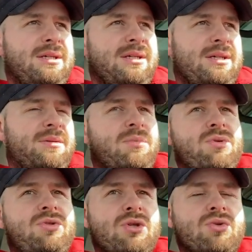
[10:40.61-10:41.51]
e,
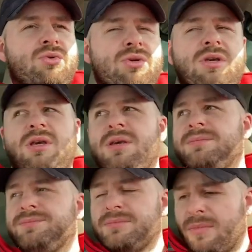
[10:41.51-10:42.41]
bądźcie czujni,
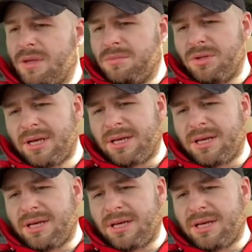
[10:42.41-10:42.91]
bo na